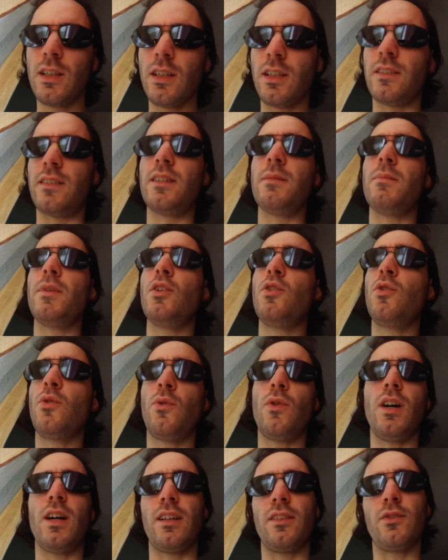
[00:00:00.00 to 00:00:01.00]
le 3 meno un
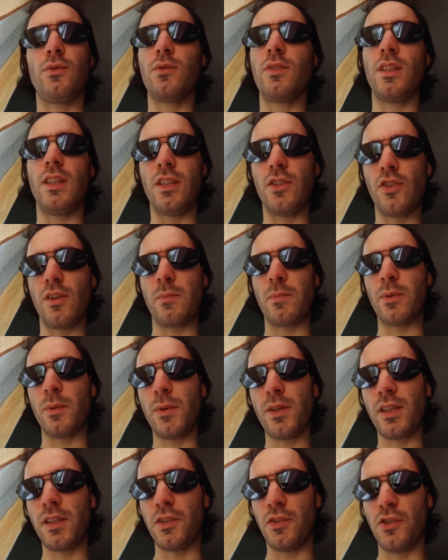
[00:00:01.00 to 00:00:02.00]
quarto, quindi già è
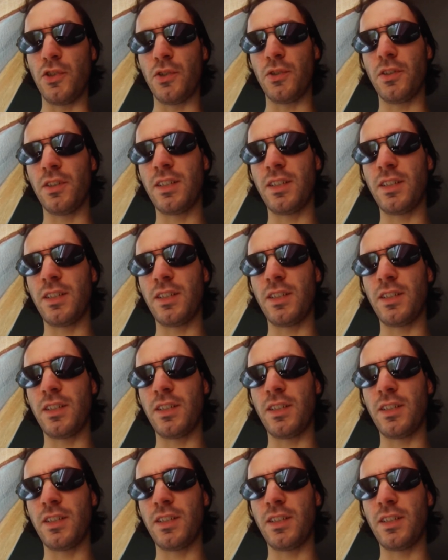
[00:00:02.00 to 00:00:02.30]
pomeriggio.